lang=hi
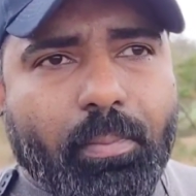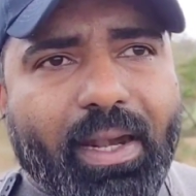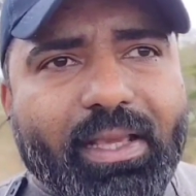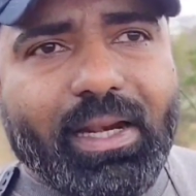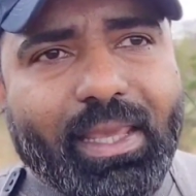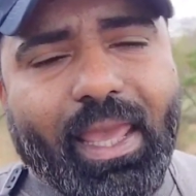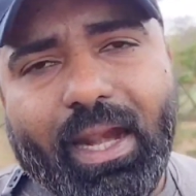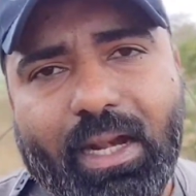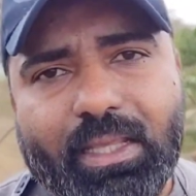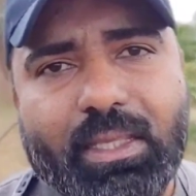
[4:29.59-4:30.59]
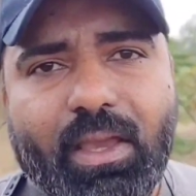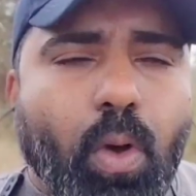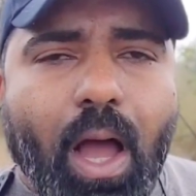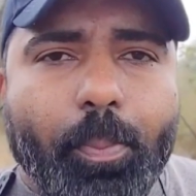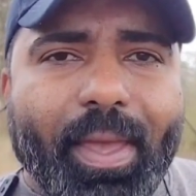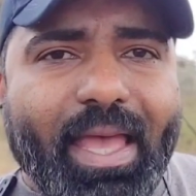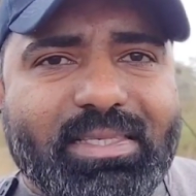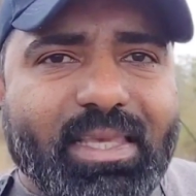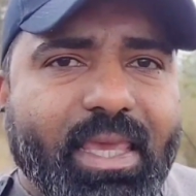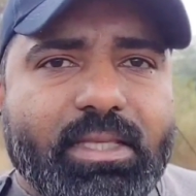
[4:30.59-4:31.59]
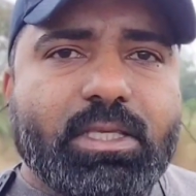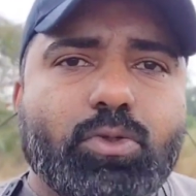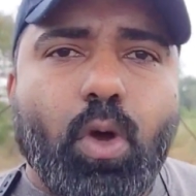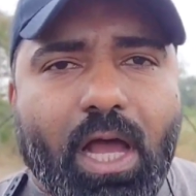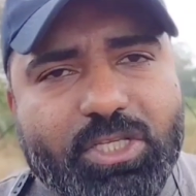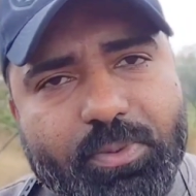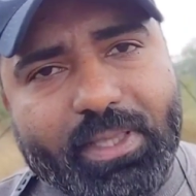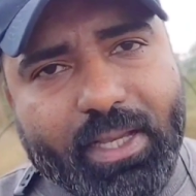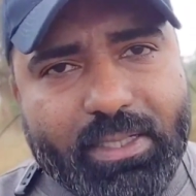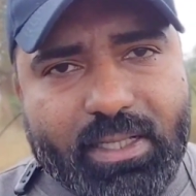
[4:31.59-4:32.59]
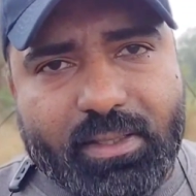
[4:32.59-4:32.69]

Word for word: मेडिकल केयर नहीं है वहाँ पे ऐसे केसेस को आज भी देखा